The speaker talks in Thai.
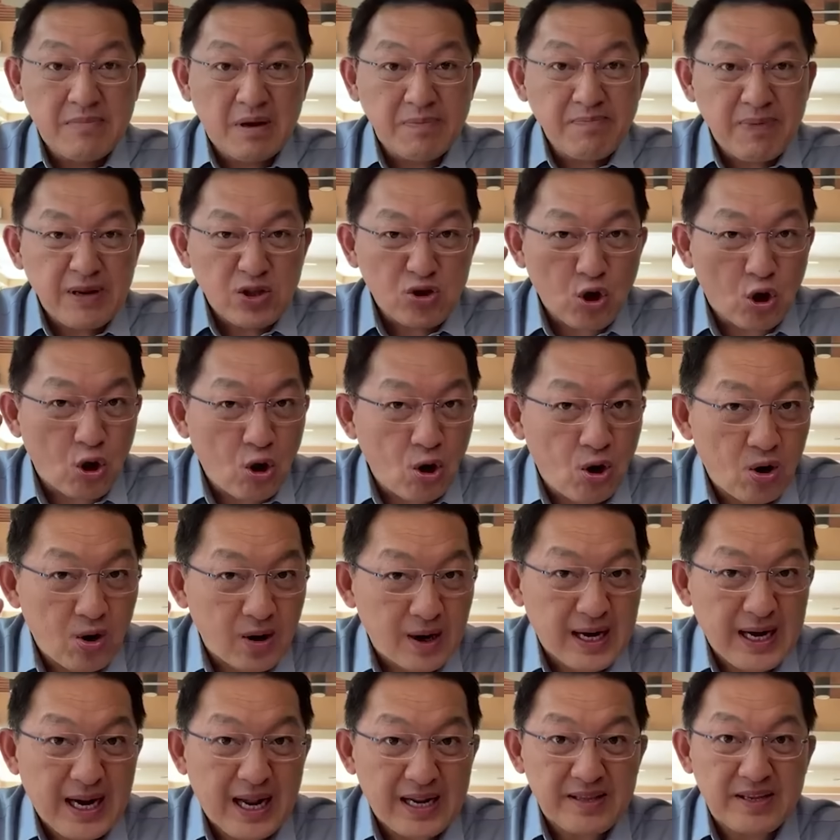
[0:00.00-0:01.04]
มันเป็นท่อ
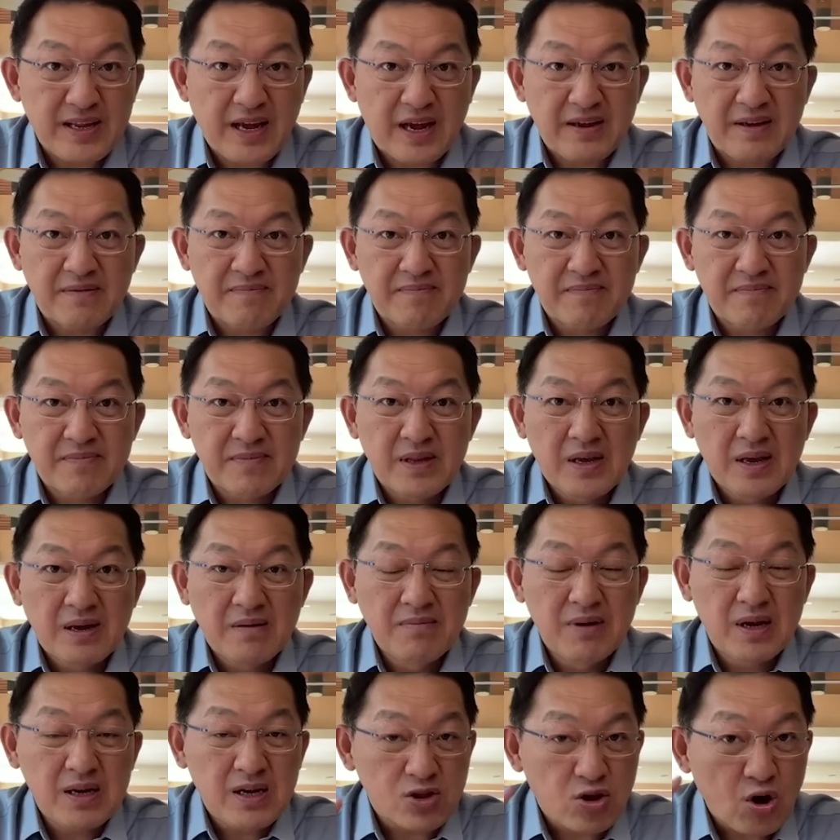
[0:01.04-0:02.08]
ขนาดใหญ่
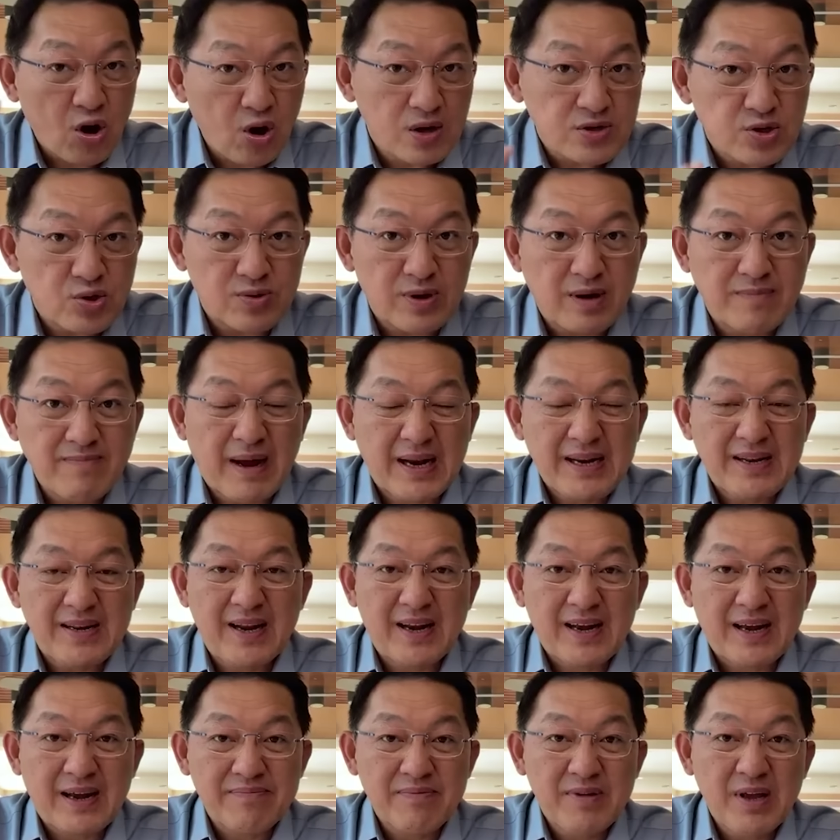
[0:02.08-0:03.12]
เหมือนกับท่อส่งน้ำมัน
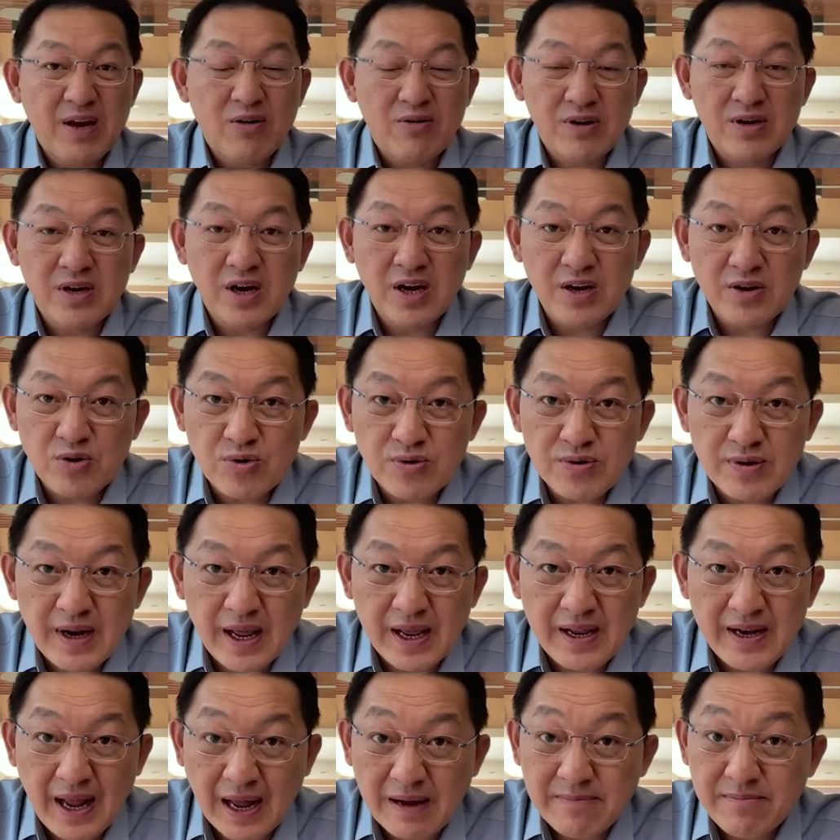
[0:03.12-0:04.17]
เนี่ยนะครับที่เราเคยดู
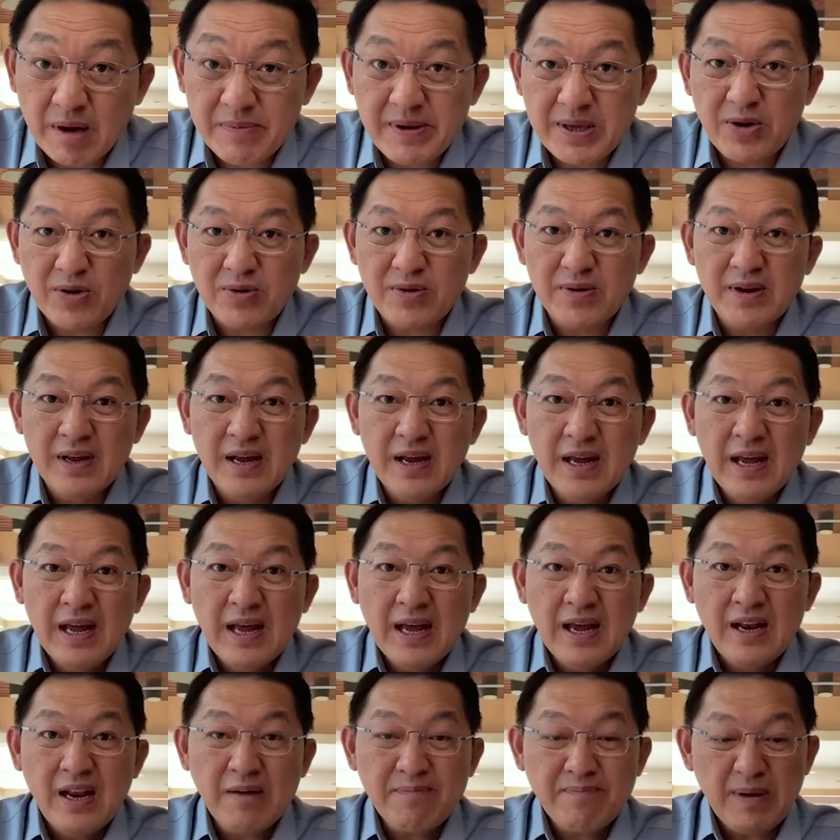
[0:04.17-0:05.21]
ในหนังภาพยนตร์
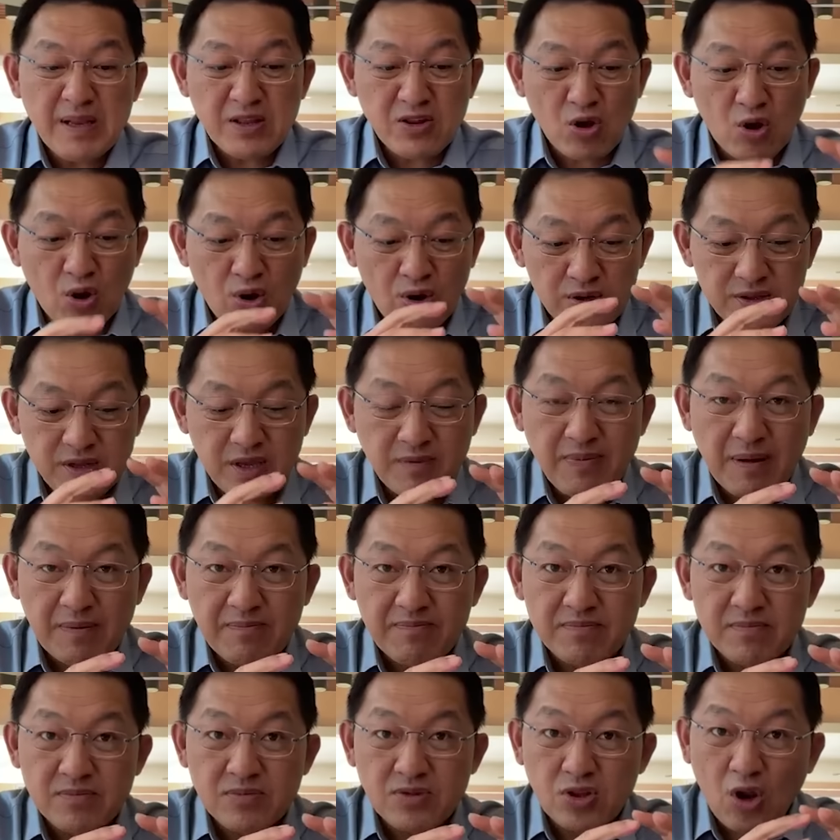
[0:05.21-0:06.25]
และเป็นท่อที่แบ
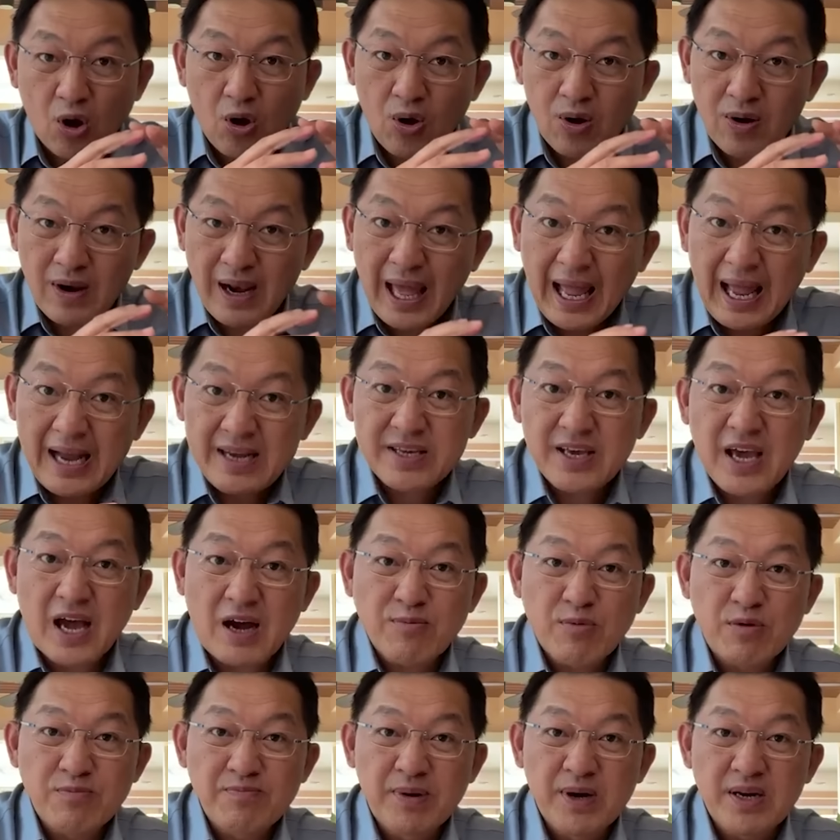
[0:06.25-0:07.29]
บต่อลากยา
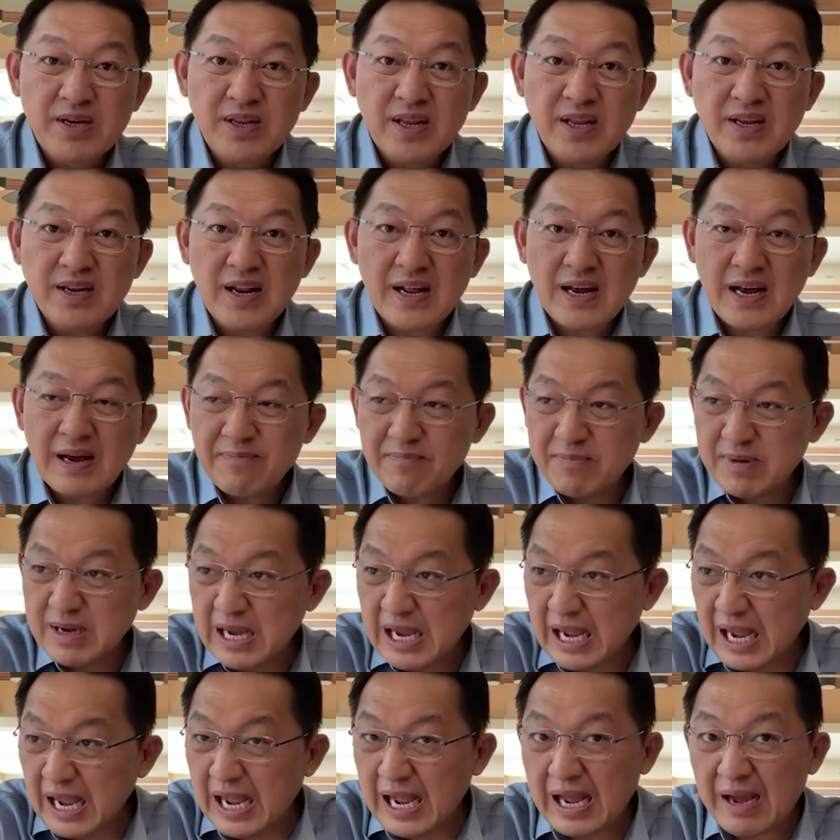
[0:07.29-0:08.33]
วบนพื้นดินเนี่ยนะครับ
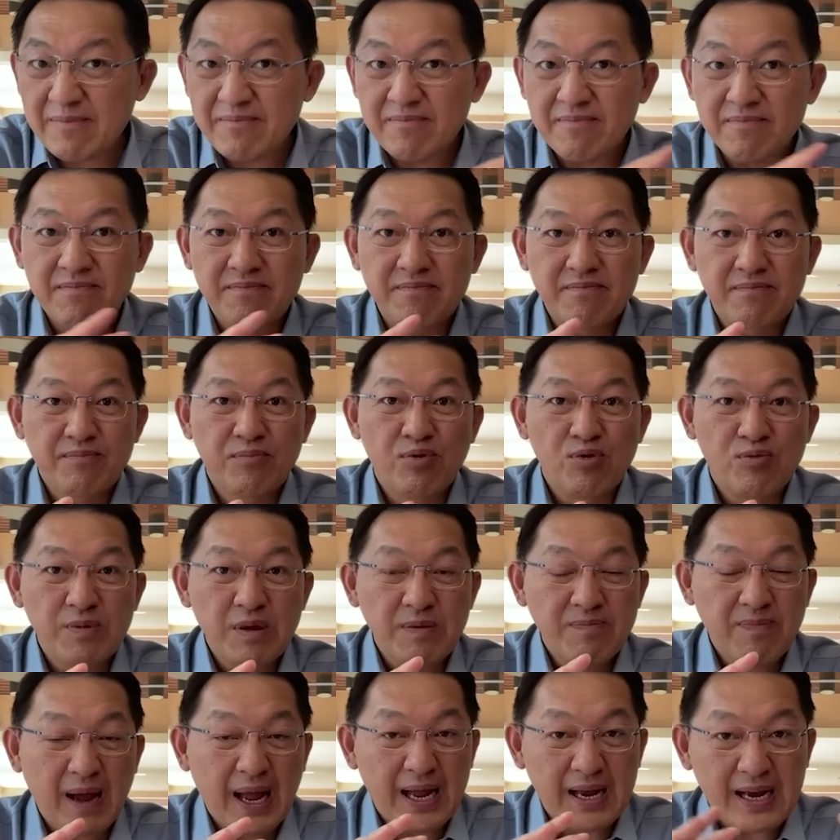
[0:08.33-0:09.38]
ข้ามภู
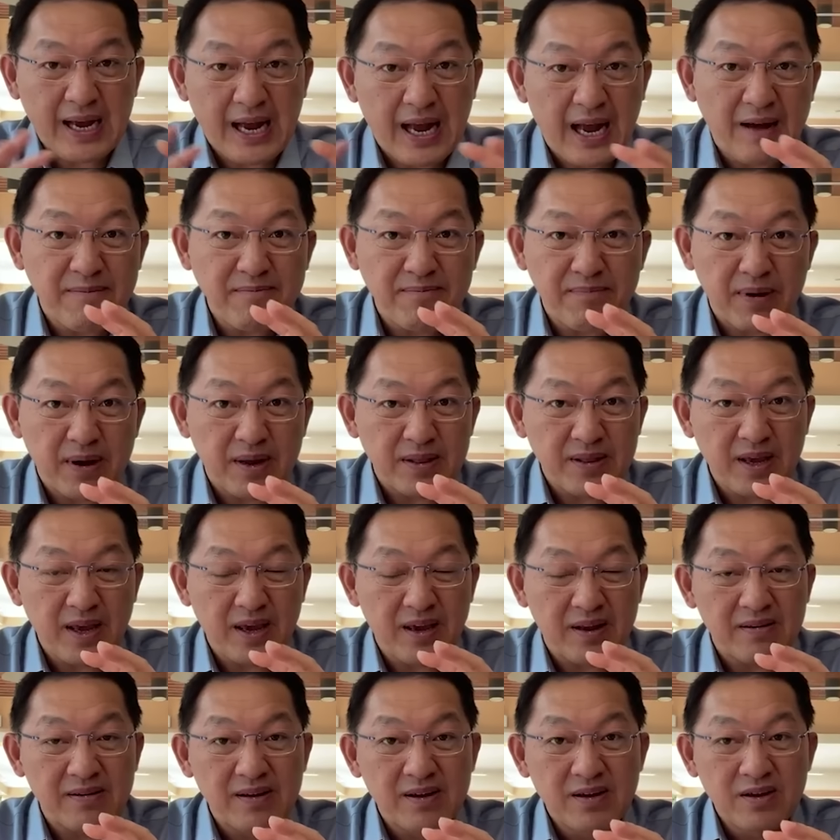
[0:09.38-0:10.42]
มิภาคข้ามประเท
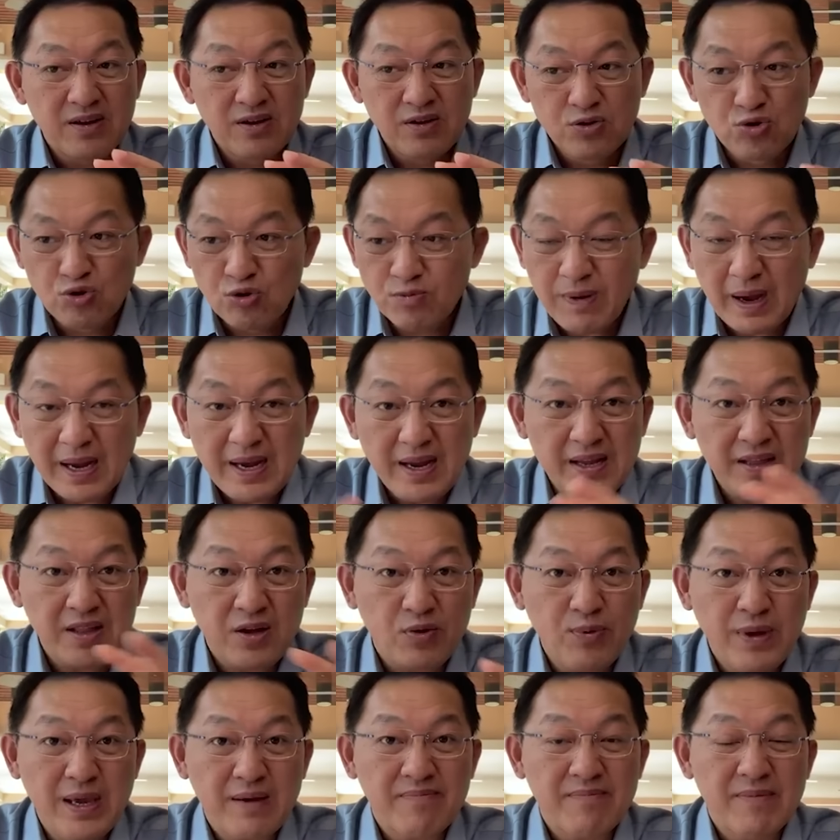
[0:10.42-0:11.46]
ศอยู่ภายใน
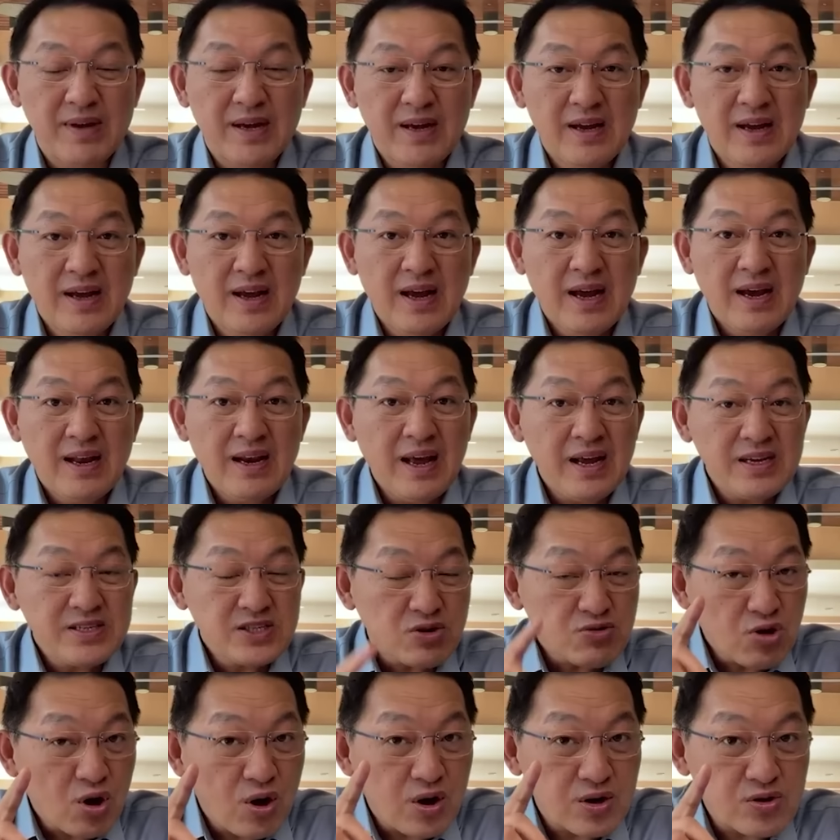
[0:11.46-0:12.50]
ทวีปและ
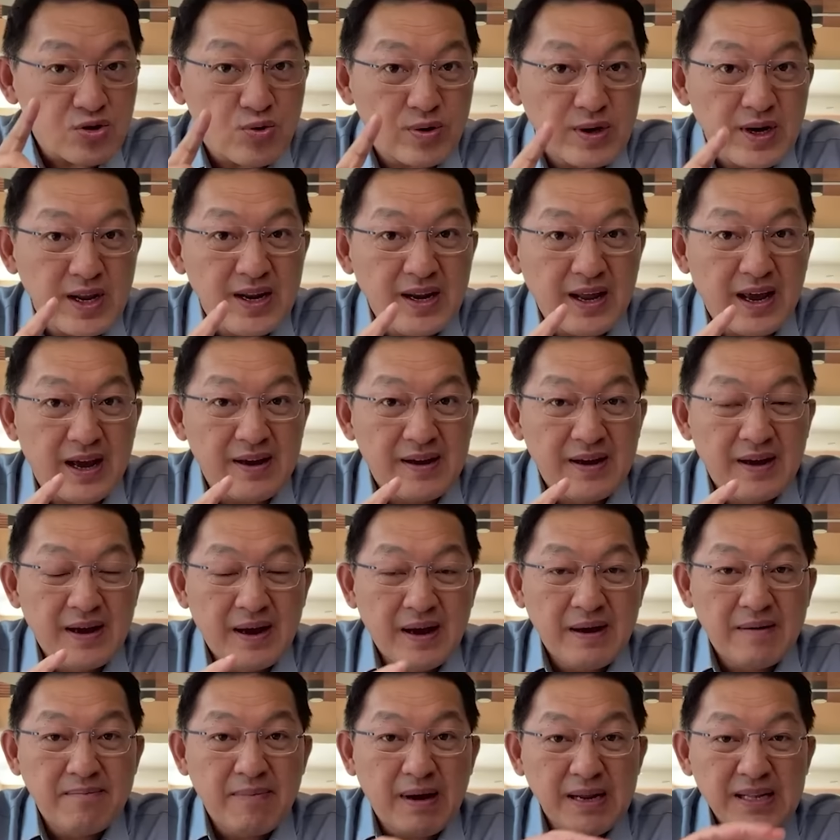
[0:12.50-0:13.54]
เจ้าท่อตัวนี้เนี่ย
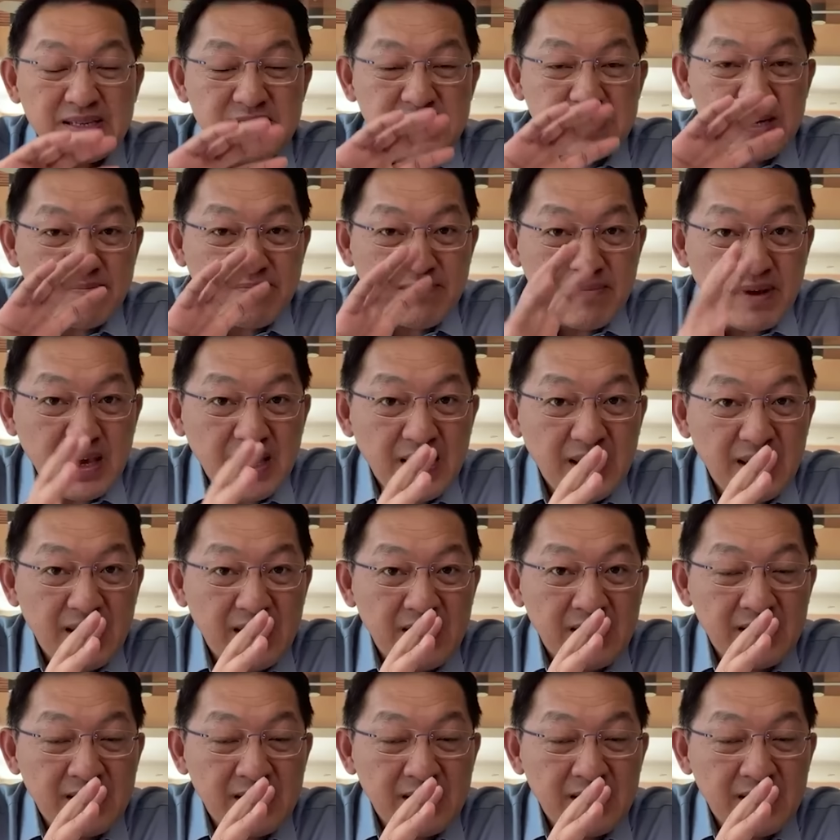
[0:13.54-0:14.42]
มันจะมี